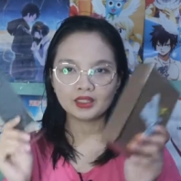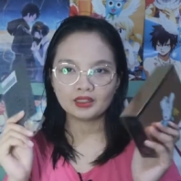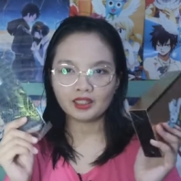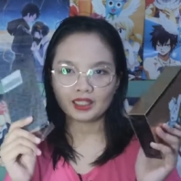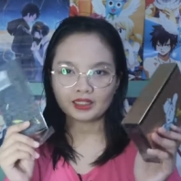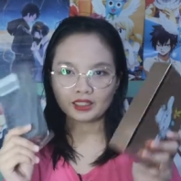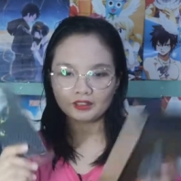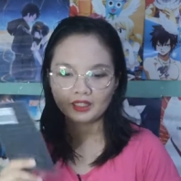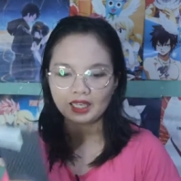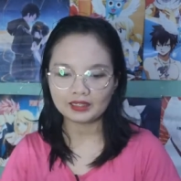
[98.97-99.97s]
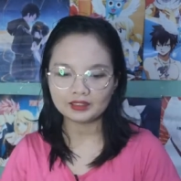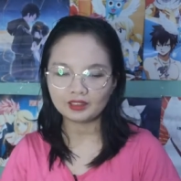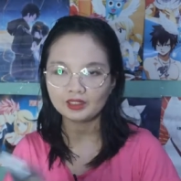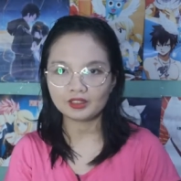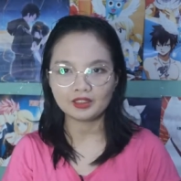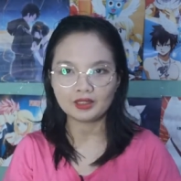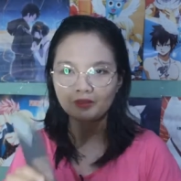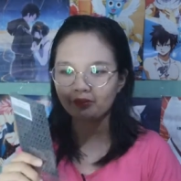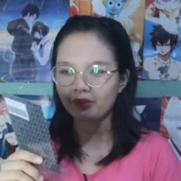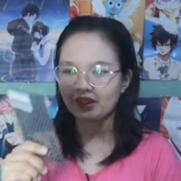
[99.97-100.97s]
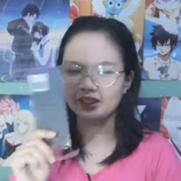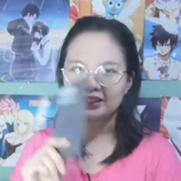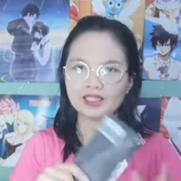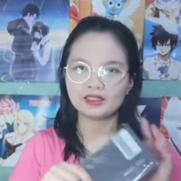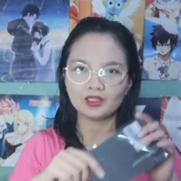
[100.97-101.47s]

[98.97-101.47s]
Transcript: So, nakita nyo na guys. So, ito hindi pa narita.